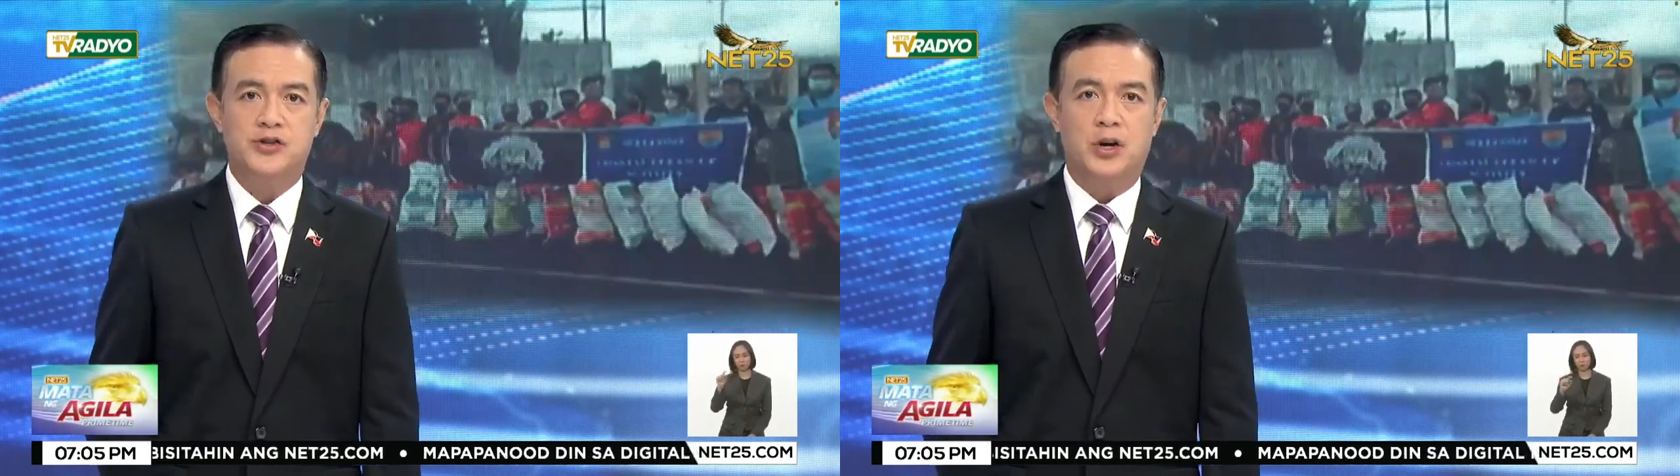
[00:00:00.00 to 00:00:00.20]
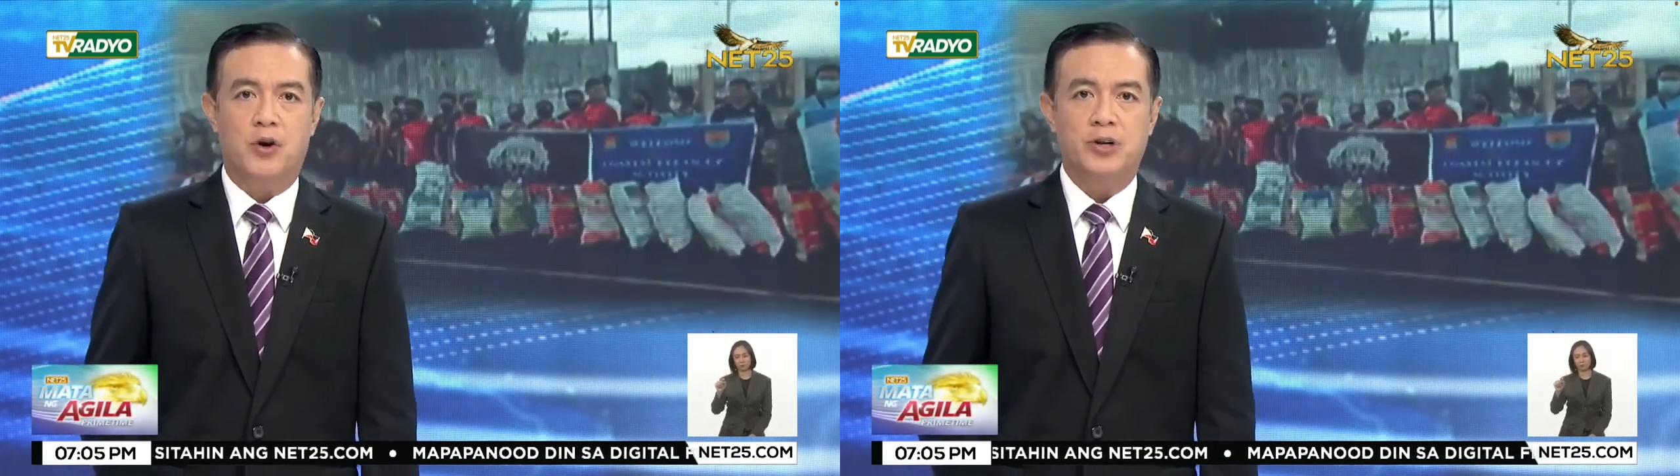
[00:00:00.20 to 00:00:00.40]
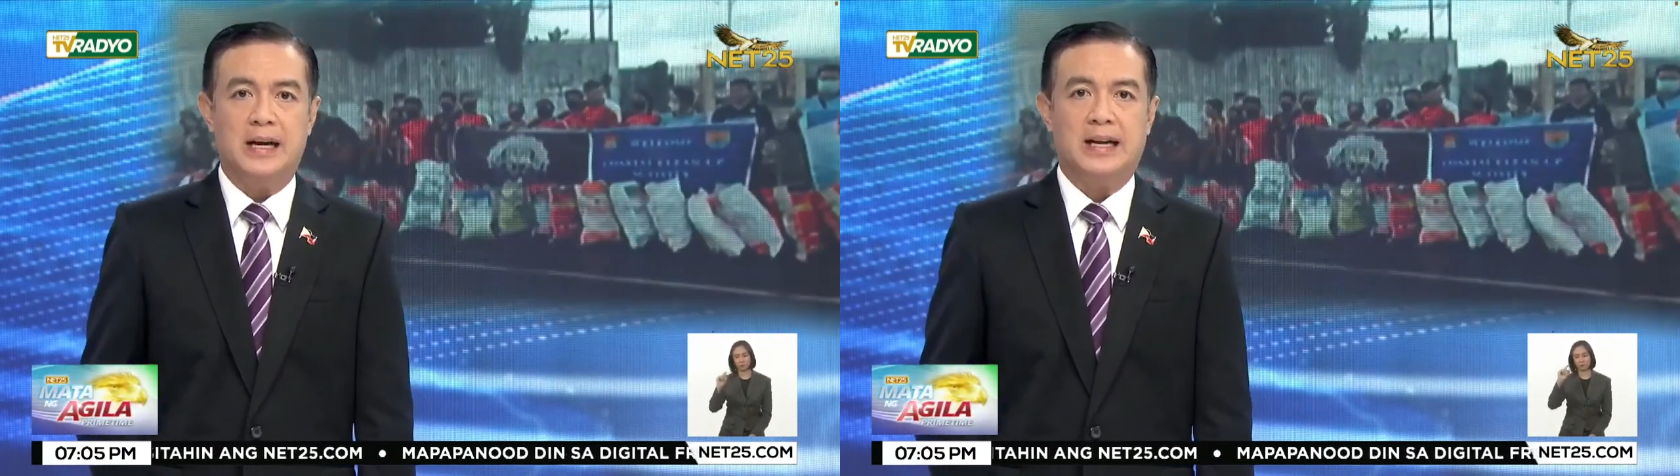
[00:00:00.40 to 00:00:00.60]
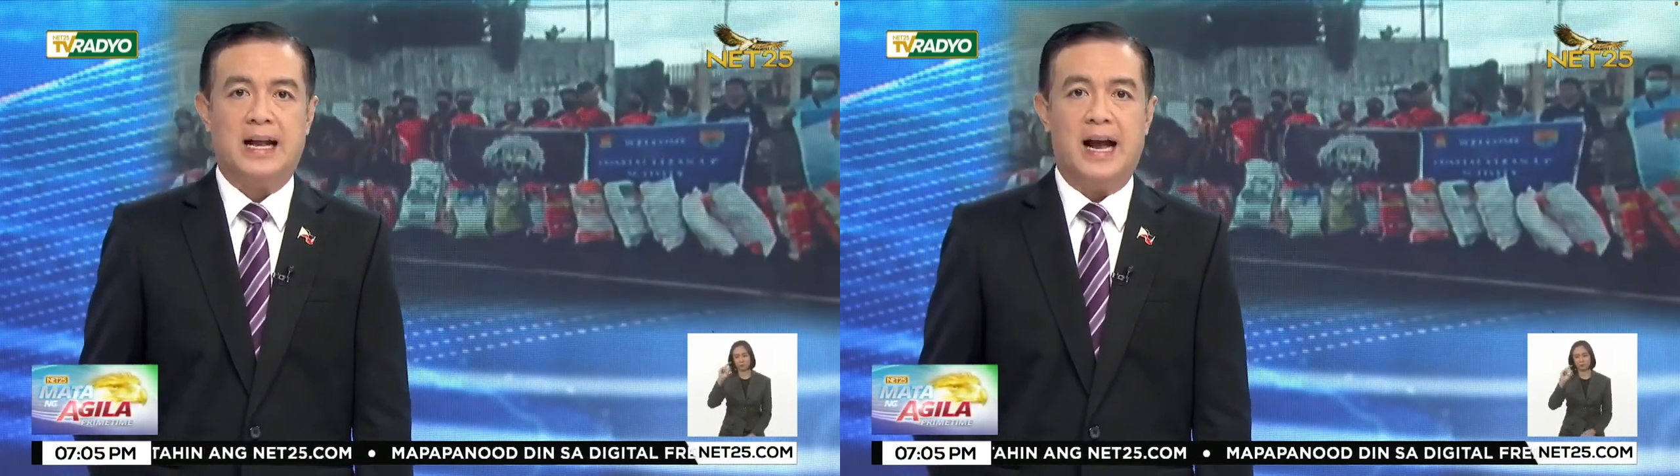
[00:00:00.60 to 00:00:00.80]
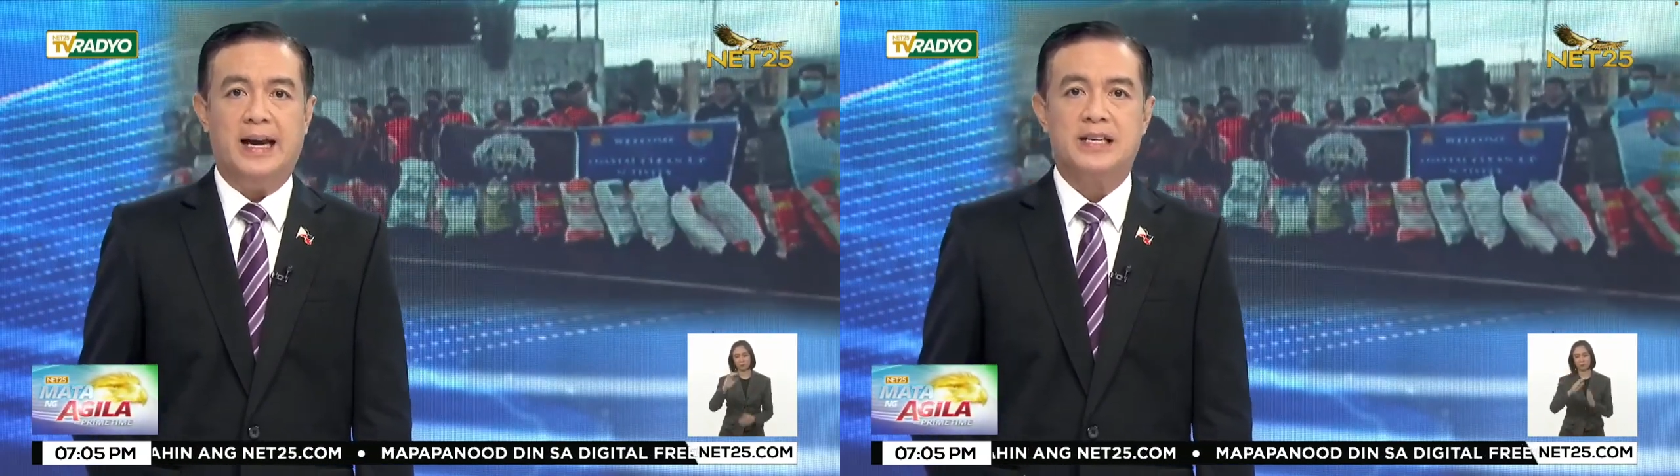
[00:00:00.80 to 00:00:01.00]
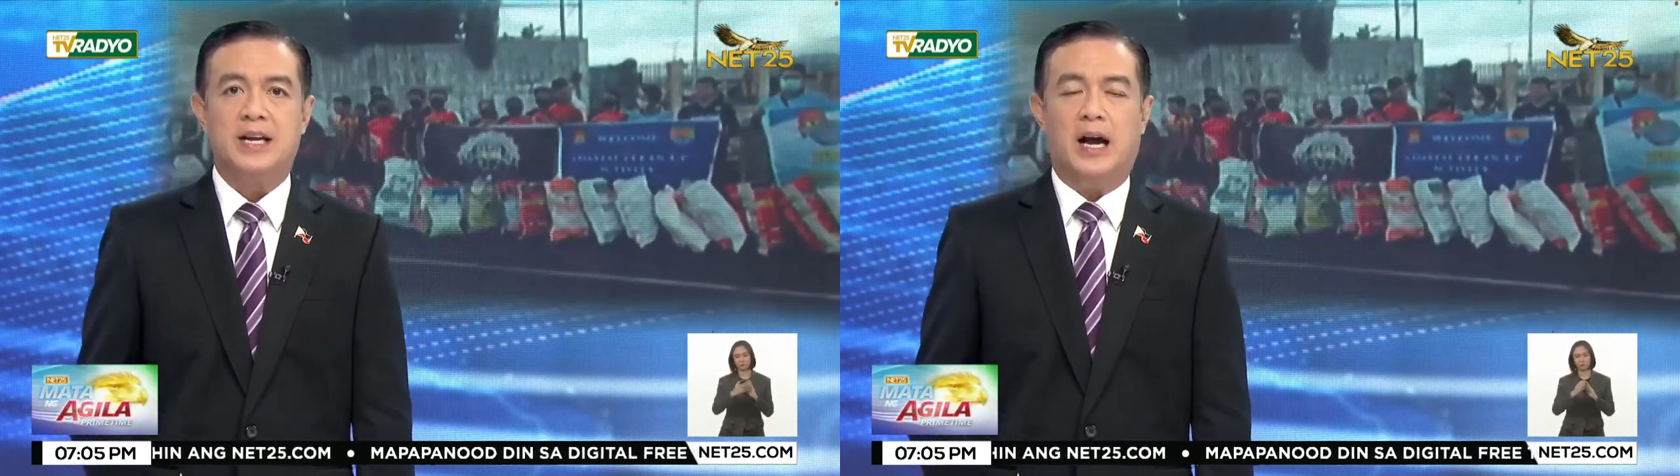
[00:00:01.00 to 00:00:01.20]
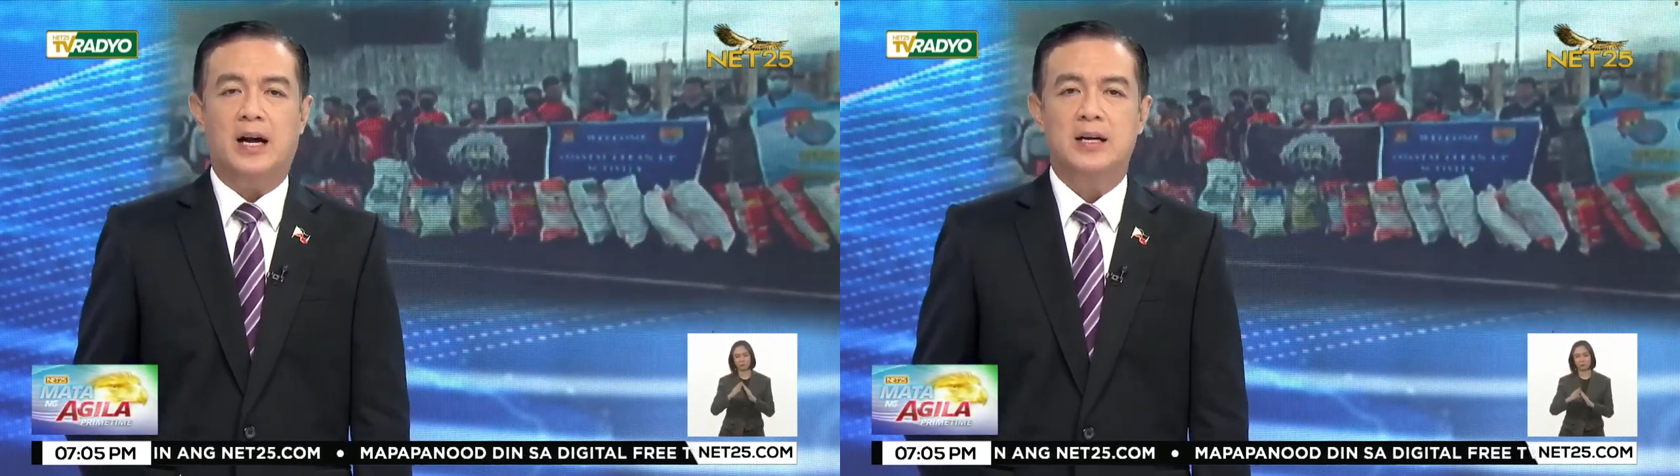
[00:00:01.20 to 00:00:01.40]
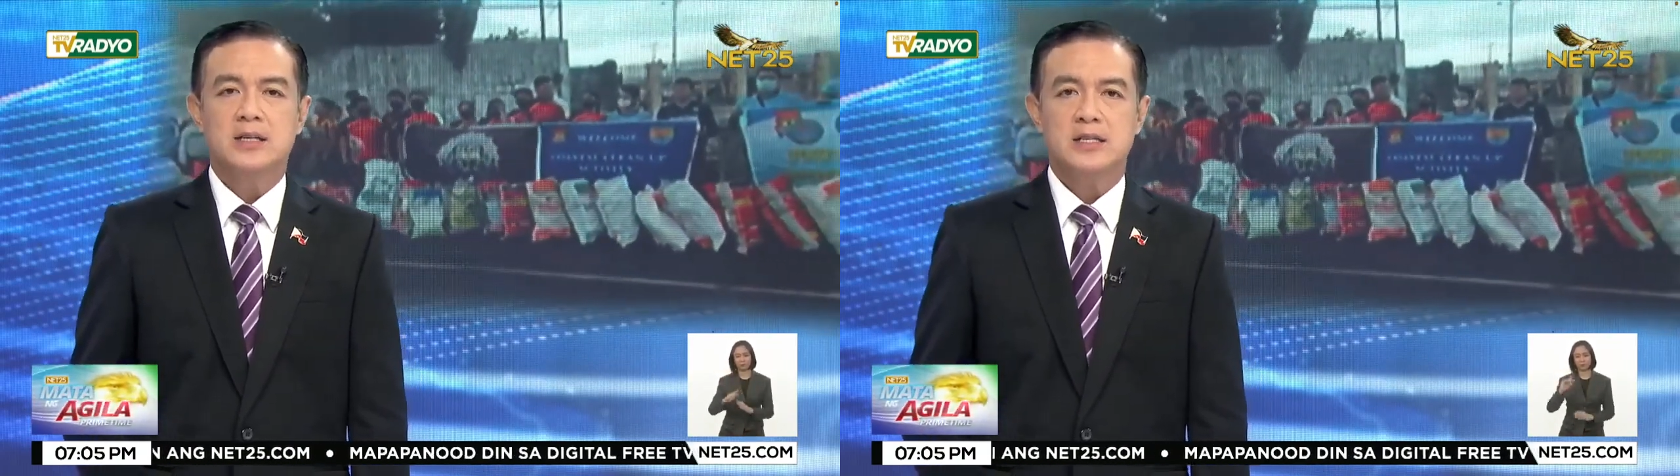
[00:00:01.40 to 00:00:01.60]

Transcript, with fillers: NGO nagkaisa